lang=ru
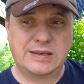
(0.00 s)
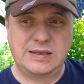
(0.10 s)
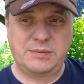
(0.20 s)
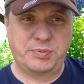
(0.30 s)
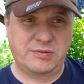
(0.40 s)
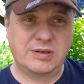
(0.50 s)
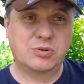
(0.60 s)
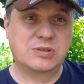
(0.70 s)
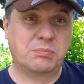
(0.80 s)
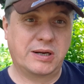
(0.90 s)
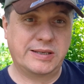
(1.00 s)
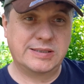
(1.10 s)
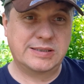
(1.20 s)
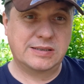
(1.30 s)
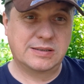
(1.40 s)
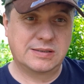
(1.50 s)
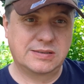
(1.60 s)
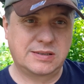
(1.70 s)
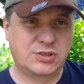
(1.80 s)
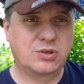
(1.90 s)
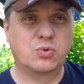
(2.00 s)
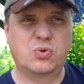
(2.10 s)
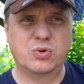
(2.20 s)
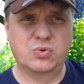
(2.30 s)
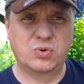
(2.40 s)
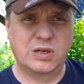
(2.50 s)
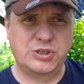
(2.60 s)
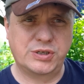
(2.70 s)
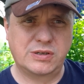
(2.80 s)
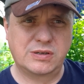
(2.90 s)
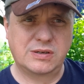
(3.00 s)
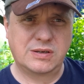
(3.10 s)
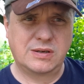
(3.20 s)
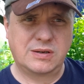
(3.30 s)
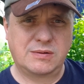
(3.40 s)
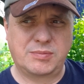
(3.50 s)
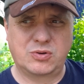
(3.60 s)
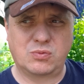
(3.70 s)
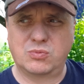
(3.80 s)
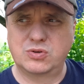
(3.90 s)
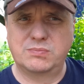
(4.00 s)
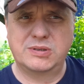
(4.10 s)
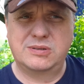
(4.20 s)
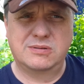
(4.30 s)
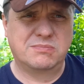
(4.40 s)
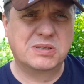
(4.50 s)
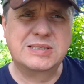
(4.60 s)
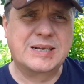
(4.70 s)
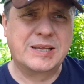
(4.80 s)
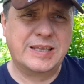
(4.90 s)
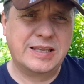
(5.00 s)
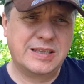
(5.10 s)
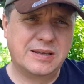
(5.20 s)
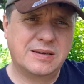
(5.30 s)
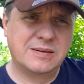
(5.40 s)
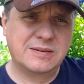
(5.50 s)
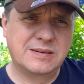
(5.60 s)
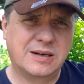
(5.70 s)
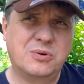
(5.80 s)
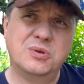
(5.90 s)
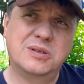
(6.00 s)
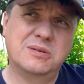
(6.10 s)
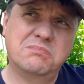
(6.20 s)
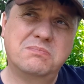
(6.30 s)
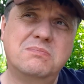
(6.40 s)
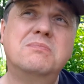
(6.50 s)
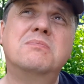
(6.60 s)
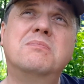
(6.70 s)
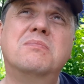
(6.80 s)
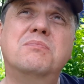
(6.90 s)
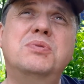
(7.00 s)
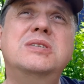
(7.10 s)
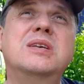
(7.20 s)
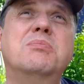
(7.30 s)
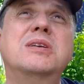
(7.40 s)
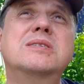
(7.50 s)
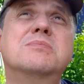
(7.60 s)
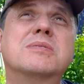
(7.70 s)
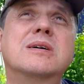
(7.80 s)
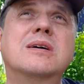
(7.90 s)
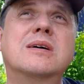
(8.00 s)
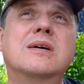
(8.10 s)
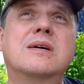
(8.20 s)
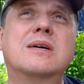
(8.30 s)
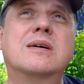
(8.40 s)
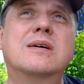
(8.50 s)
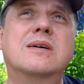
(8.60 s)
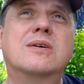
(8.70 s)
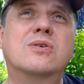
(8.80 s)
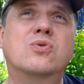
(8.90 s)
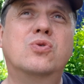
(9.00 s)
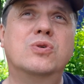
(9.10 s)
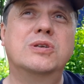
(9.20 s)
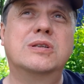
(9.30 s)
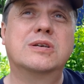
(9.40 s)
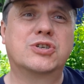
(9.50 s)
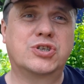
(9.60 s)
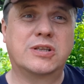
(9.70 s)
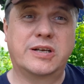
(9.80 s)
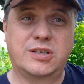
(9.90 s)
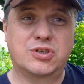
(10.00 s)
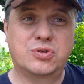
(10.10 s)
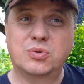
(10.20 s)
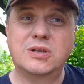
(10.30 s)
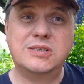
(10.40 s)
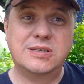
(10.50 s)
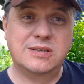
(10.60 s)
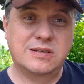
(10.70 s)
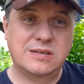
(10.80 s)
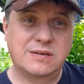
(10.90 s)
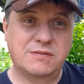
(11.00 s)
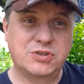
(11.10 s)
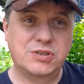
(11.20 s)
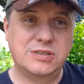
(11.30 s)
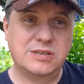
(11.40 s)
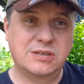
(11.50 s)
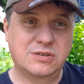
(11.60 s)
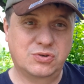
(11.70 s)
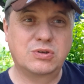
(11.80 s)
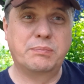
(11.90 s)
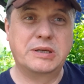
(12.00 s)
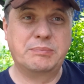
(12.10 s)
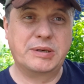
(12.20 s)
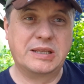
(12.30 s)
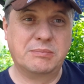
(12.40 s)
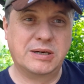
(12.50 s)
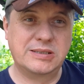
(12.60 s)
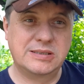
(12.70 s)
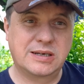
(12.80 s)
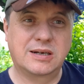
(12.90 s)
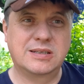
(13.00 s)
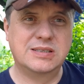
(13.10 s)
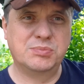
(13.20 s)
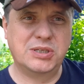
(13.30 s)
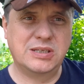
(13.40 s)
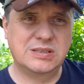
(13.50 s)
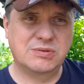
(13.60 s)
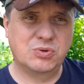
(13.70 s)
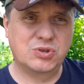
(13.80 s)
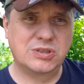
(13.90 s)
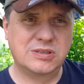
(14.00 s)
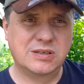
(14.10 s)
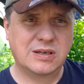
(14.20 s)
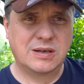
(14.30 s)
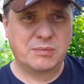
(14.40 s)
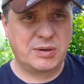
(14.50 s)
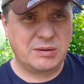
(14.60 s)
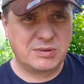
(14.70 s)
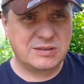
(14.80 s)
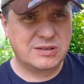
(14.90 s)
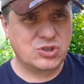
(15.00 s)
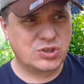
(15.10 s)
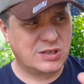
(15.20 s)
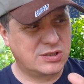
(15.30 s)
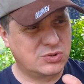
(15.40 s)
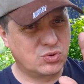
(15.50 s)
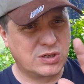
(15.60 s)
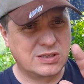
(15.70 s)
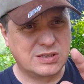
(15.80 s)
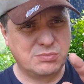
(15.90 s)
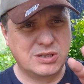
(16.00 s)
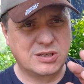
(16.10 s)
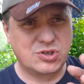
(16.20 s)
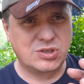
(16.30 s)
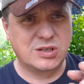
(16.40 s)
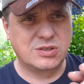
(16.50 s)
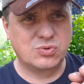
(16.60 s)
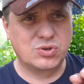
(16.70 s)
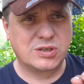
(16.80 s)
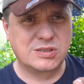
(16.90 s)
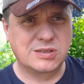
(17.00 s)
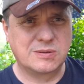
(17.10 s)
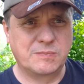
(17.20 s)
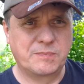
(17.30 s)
и появляются болезни. Сначала уходит удача, потом, может быть, настроение какое-то, пессимизм, уходит желание что-то делать в жизни, что-то предпринимать, как-то изменить свою жизнь. Прямо начинает сужаться, мир начинает сужаться.